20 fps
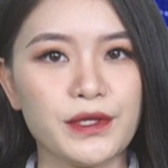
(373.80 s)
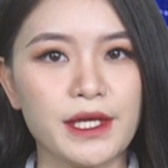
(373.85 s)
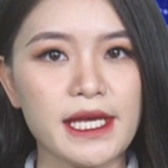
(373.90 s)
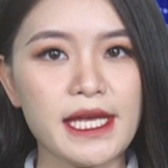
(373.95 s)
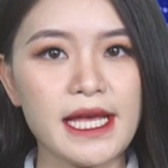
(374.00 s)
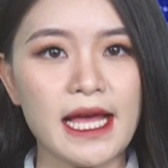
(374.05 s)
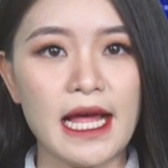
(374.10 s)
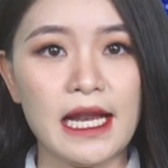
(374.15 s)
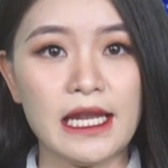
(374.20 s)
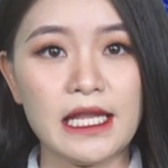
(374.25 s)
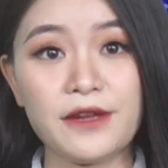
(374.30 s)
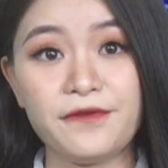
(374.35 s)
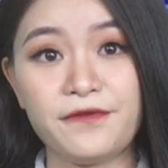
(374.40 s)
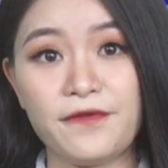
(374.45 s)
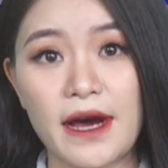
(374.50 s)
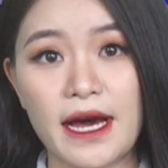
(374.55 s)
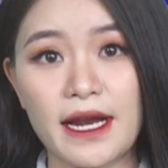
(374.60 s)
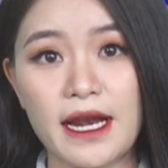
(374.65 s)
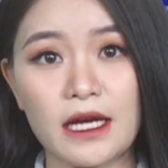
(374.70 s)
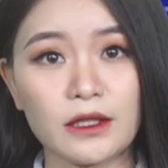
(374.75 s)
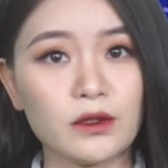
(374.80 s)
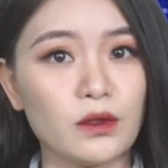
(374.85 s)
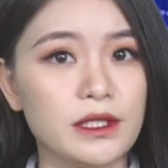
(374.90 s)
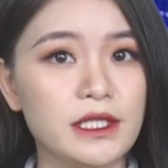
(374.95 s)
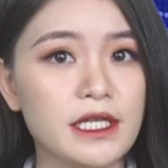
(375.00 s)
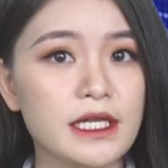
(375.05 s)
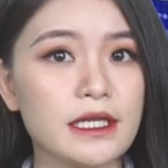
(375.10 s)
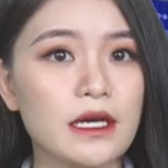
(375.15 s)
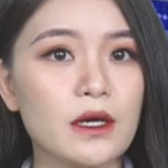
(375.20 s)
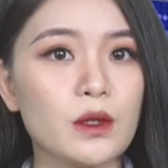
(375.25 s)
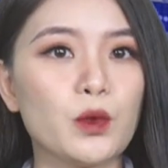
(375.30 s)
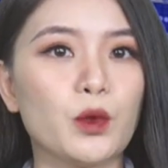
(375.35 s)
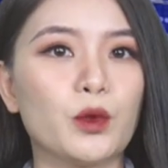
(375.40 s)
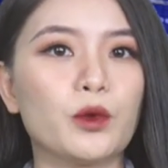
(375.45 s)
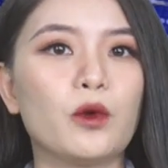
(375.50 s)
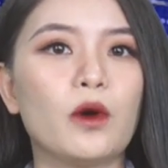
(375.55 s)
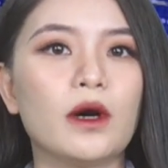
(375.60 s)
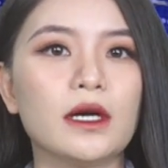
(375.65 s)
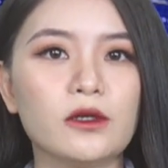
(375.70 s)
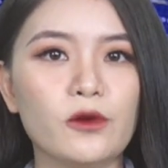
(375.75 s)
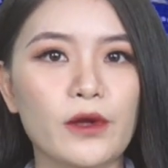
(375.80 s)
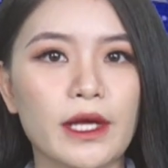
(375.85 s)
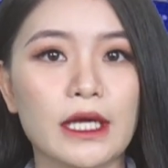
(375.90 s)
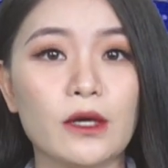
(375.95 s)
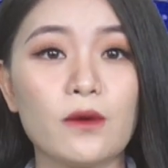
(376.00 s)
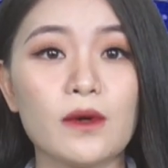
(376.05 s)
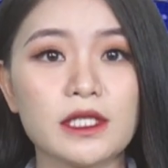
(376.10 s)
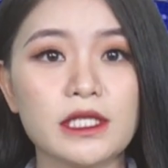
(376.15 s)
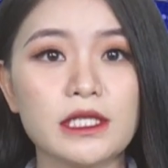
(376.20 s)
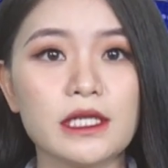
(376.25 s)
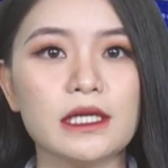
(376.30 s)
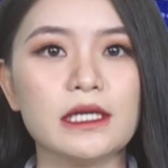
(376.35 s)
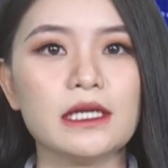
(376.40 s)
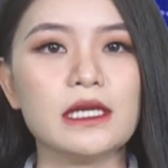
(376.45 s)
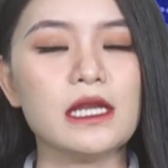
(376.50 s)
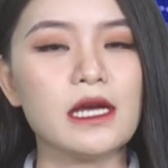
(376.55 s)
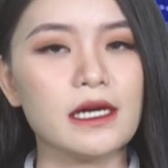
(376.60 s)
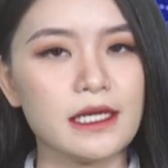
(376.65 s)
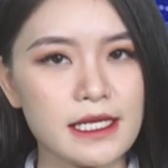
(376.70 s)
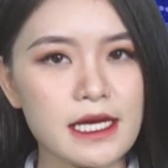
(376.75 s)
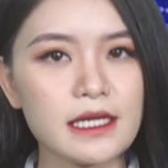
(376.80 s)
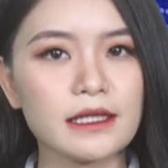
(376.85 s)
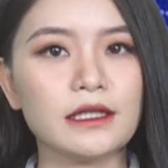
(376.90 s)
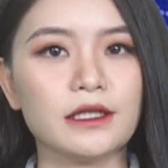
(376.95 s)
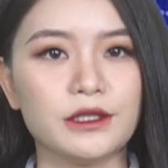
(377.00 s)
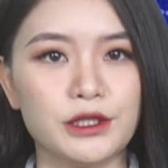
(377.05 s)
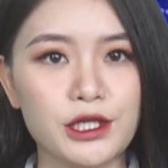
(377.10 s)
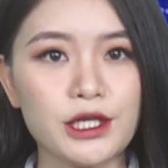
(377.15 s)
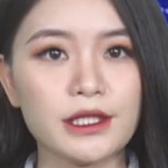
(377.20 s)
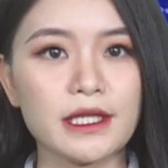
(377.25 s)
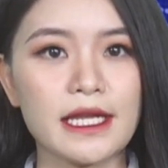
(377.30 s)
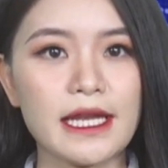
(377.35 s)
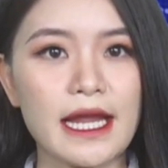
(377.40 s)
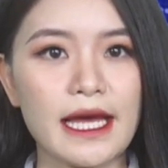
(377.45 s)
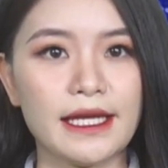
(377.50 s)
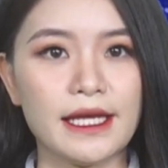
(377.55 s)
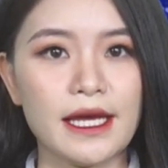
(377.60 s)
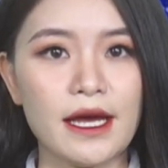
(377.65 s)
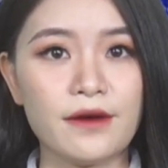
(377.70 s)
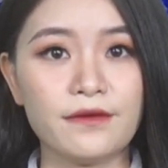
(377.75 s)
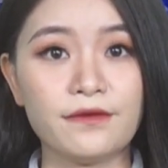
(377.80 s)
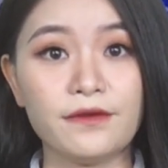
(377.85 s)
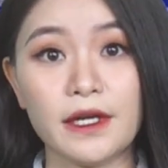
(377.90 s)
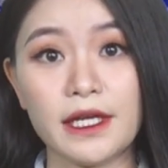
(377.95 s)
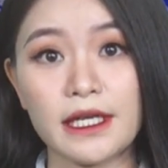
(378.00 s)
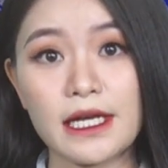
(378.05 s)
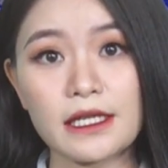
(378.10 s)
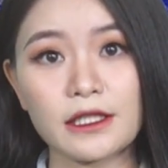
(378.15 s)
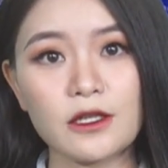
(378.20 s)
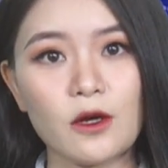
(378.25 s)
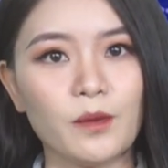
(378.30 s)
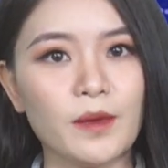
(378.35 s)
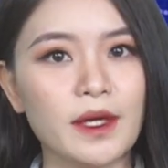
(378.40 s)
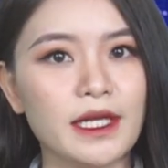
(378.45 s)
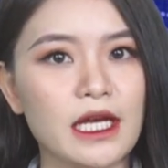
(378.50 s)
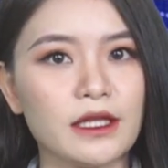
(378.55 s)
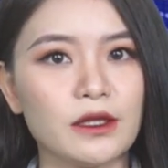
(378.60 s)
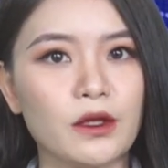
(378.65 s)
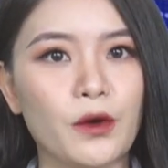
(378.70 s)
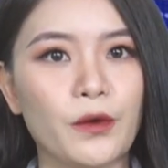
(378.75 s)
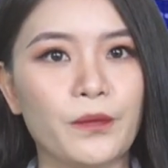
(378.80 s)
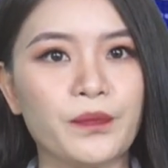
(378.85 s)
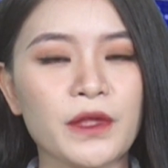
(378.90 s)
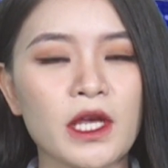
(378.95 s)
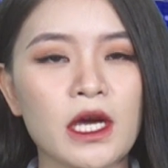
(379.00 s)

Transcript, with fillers: ý, Litva đang tổ chức các cuộc huấn luyện quân sự lớn nhất từ trước đến nay với các đồng minh NATO.